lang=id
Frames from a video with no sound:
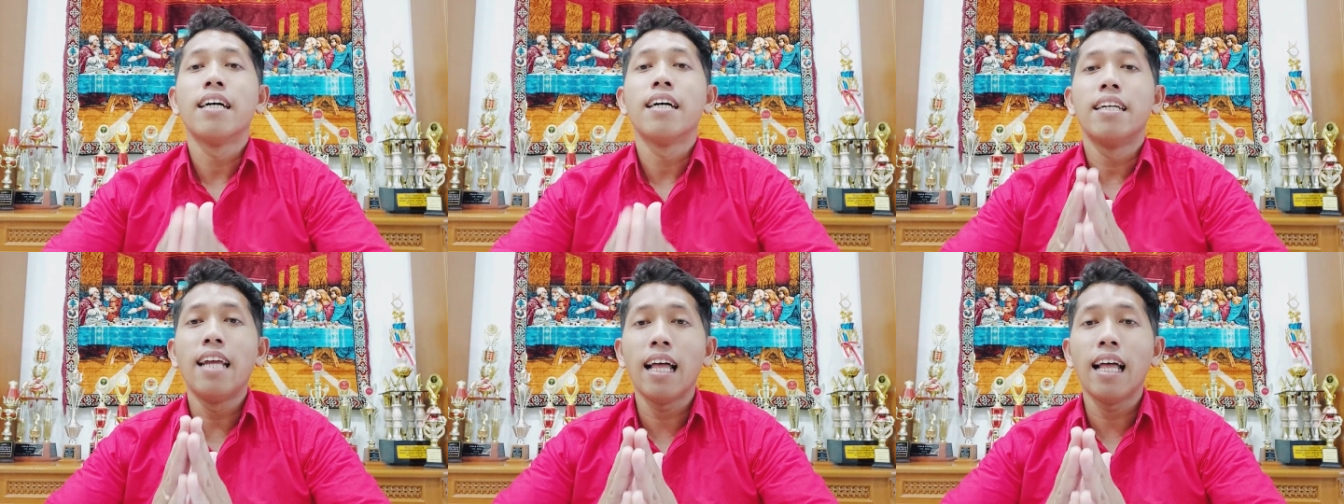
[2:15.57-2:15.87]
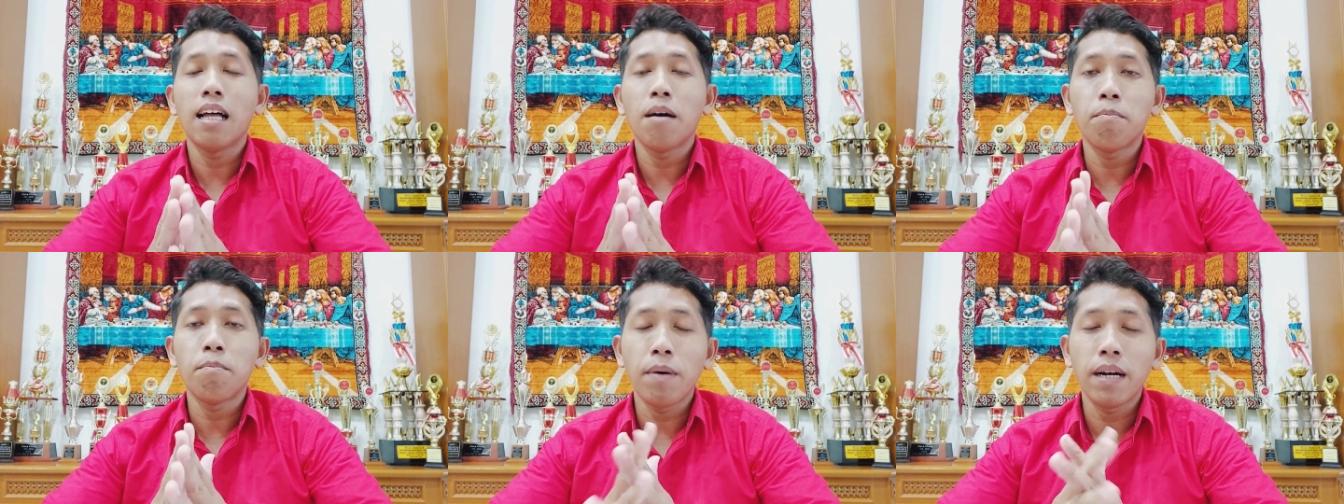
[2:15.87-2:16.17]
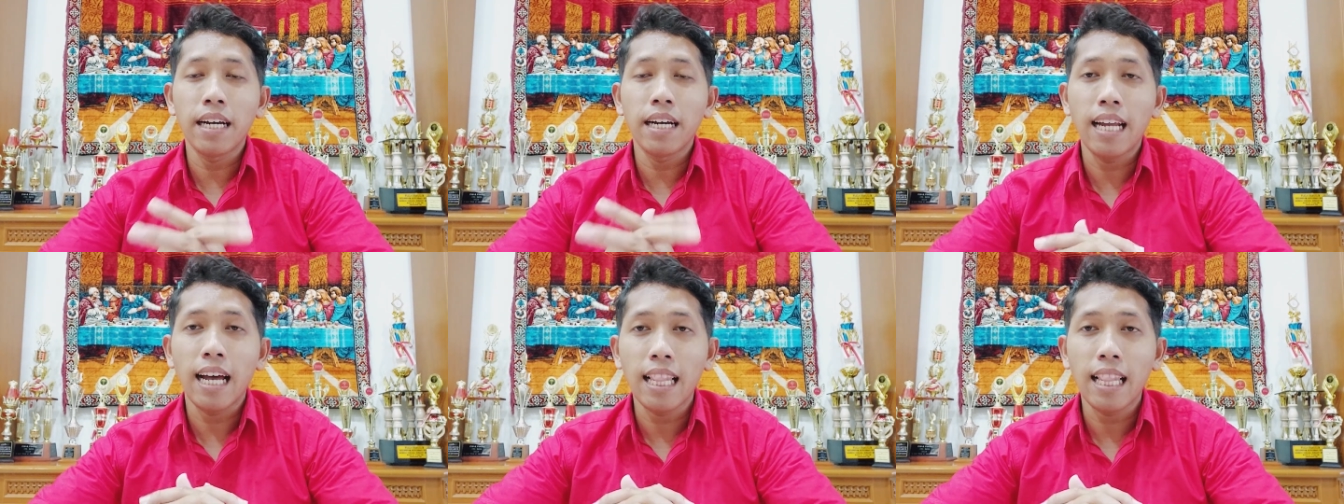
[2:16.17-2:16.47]
dalam
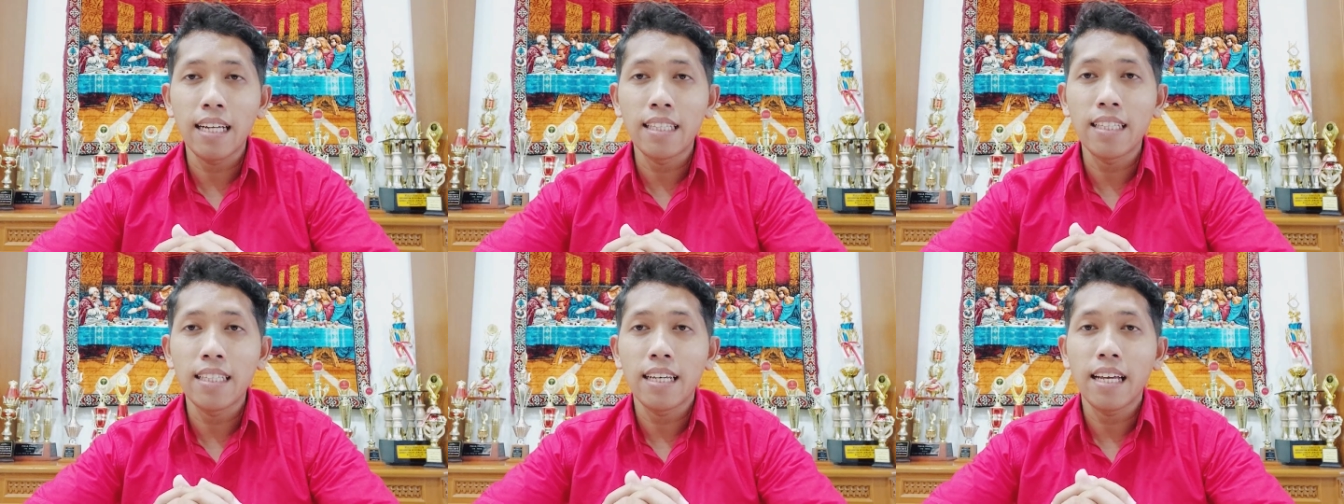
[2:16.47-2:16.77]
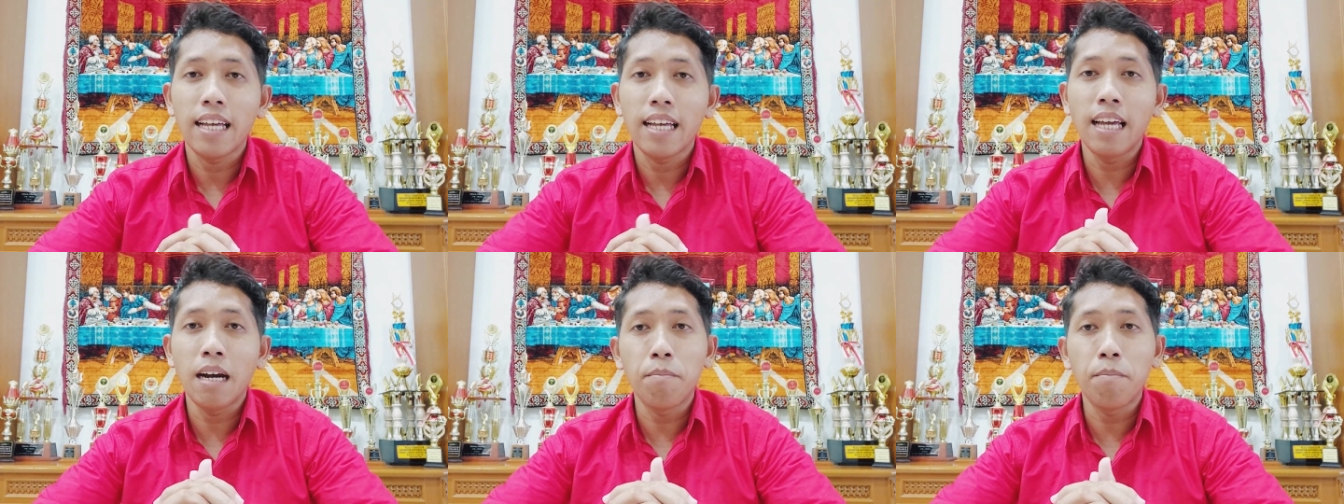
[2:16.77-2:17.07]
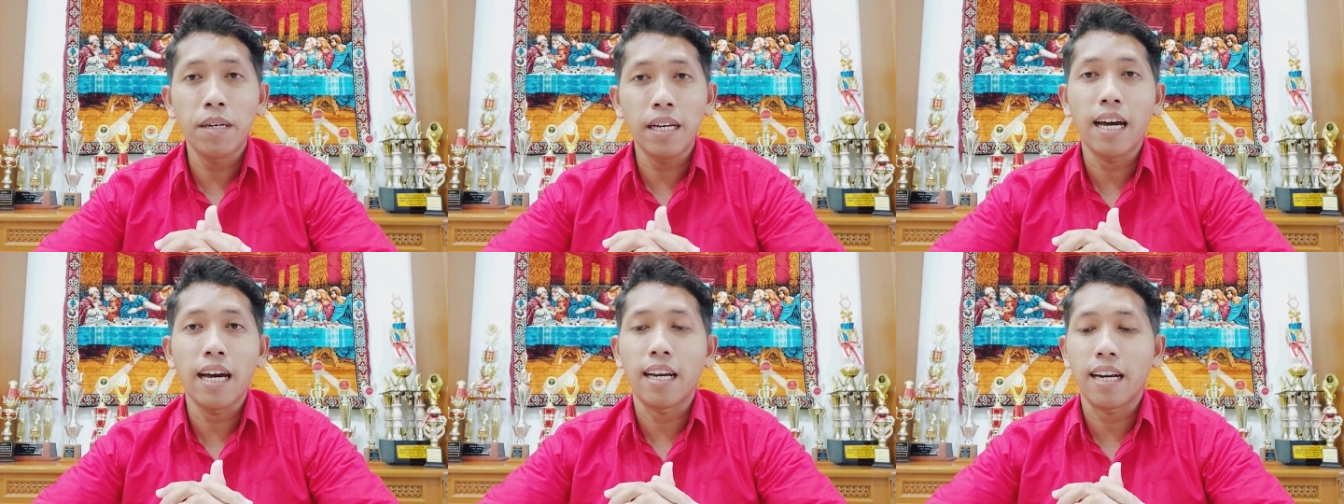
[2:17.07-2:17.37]
pengenalan yang
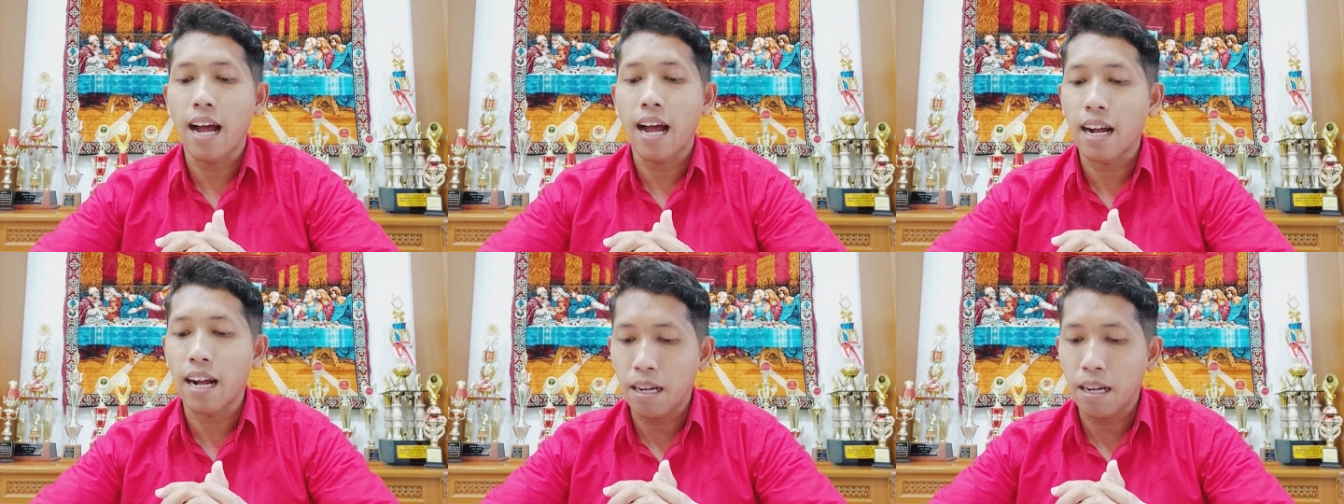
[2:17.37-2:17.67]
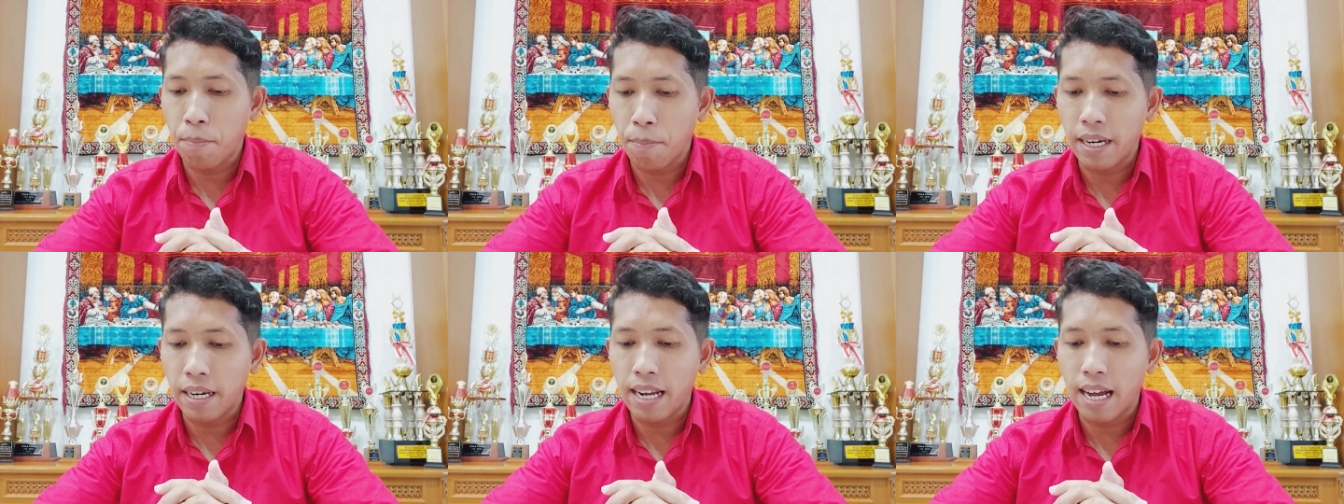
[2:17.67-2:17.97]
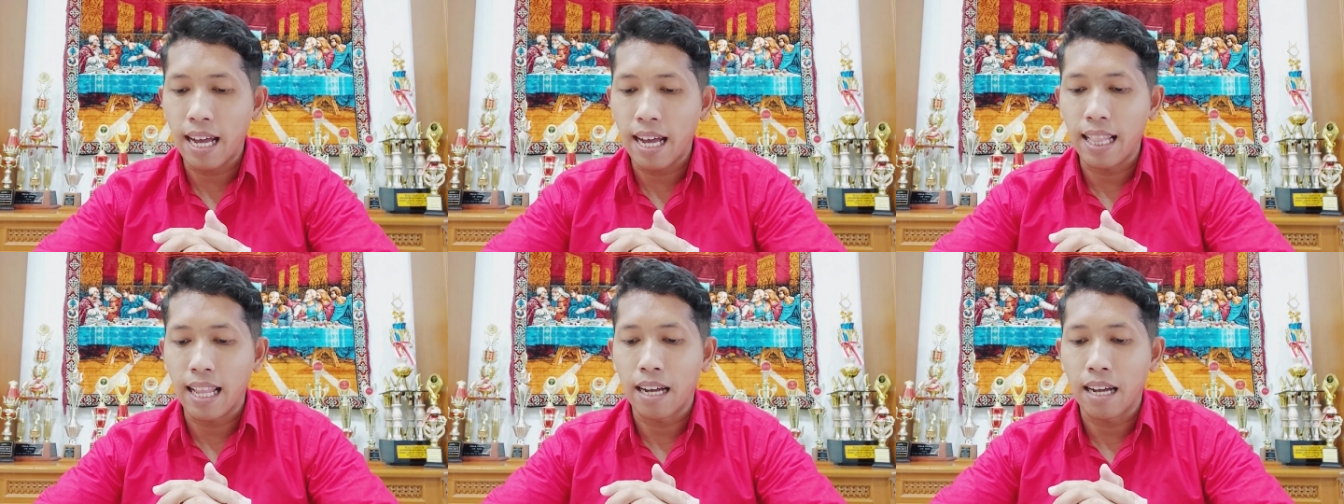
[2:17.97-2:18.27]
benar
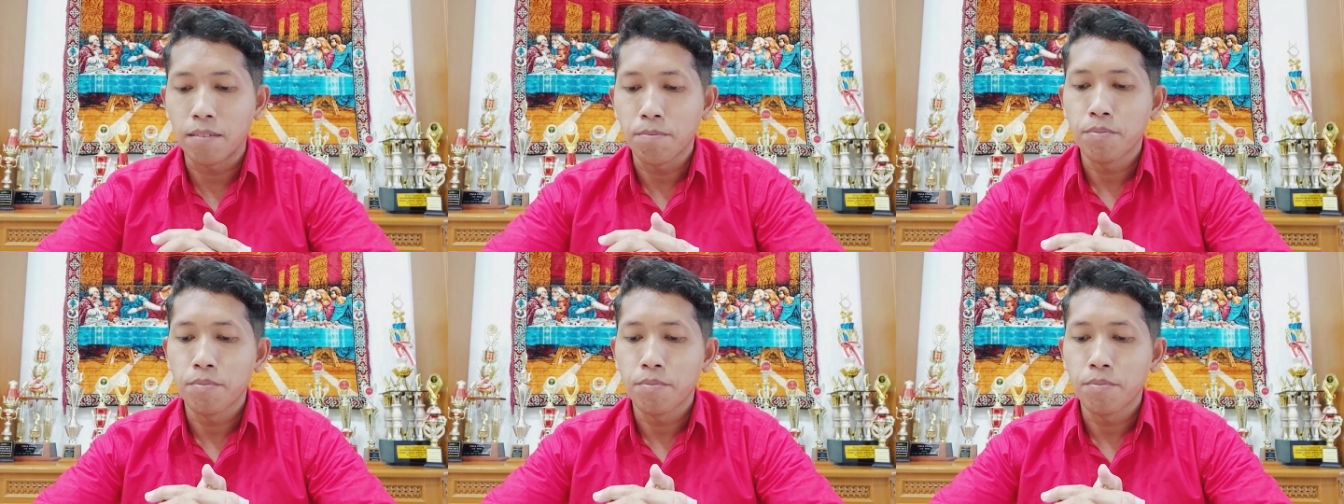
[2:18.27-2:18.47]
kepada Allah.